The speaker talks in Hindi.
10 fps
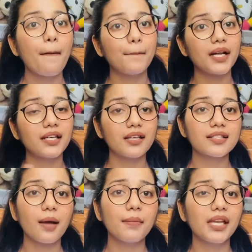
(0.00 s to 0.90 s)
बट
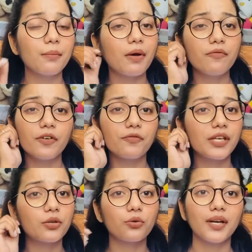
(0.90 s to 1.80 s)
इसका मिनिमम
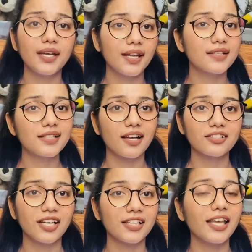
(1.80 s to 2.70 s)
फिफ्टी टू ट्वेंटी डेज लग
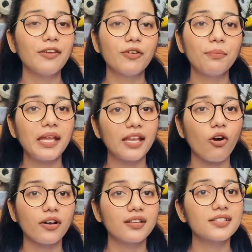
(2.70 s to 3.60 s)
जाता है इवन मेरे
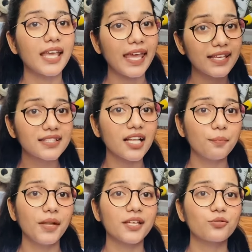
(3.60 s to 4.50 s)
ऑर्डर्स एक
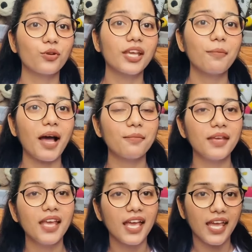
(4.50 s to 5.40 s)
साथ प्लेस होने के बाद
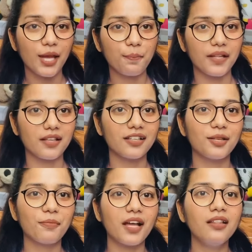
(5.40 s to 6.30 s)
भी एक पंद्रह
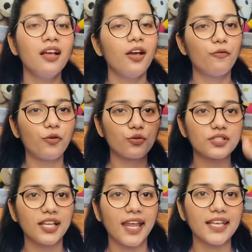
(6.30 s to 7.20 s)
दिन बाद फिर
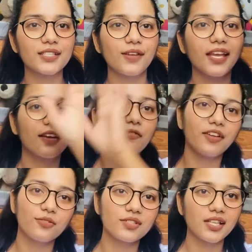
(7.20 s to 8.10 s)
उससे नेक्स्ट वीक
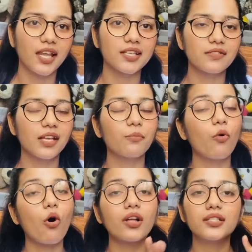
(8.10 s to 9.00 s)
फिर उससे नेक्स्ट वीक
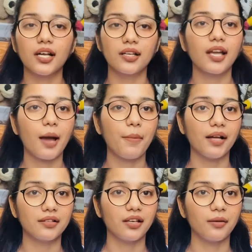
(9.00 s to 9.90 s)
बहुत ज़्यादा गैप
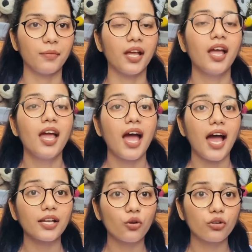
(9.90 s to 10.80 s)
आता है इनमें
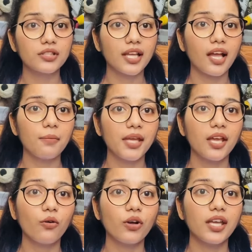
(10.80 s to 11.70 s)
एंड गुड थिंग अभी ये
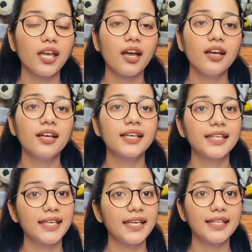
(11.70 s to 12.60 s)
हो गई है
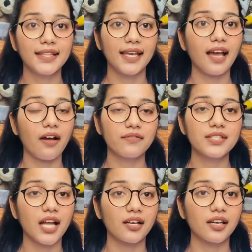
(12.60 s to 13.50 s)
कि दे हैव
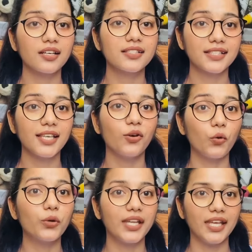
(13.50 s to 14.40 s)
स्टार्टेड सी
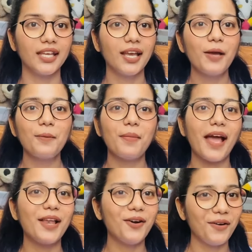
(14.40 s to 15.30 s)
ओ डी
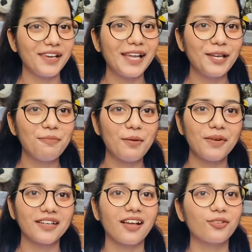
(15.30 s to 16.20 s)
पहले ऑनलाइन ही
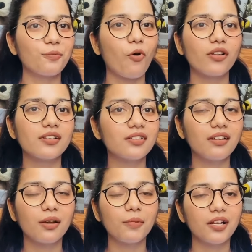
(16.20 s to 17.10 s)
पेमेंट था तो बहुत ज़्यादा
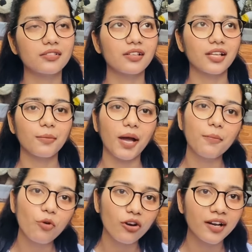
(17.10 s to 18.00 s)
डर भी लगता था कि भाई
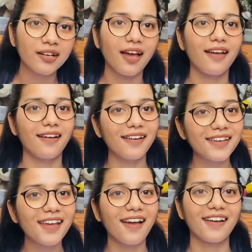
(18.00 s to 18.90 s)
प्रोडक्ट आएगा
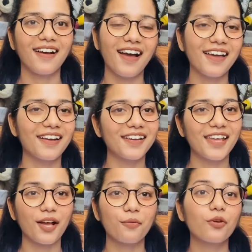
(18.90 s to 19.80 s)
नहीं आएगा आएगा नहीं
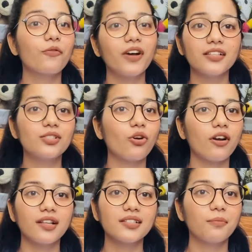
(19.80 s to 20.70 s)
आएगा क्योंकि वंस यू
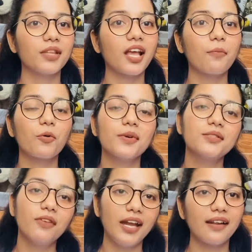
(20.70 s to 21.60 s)
ऑर्डर समथिंग आपको बस
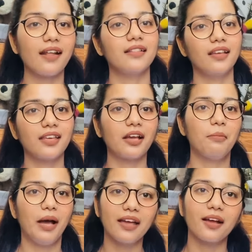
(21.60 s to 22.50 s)
वेट रहता है कि
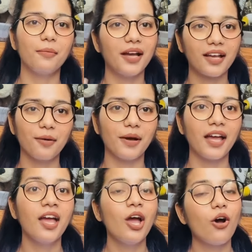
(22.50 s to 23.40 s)
कब आए कब आए कब आए
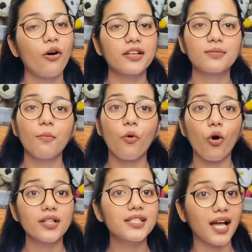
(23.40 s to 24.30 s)
और इसमें
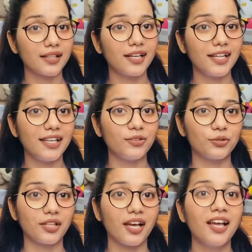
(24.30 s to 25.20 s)
बहुत ज़्यादा डिले
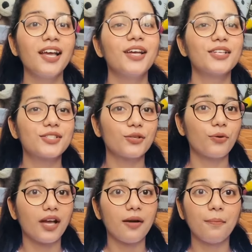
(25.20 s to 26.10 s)
होता है सो
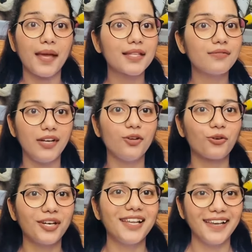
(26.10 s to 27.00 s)
so, या yeah, मैं इस वीडियो
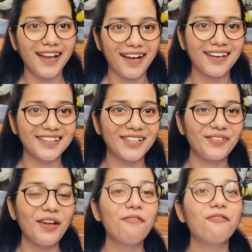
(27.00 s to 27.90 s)
को डिले ना करते
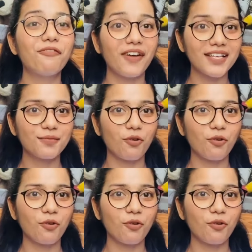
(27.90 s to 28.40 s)
हुए फर्स्ट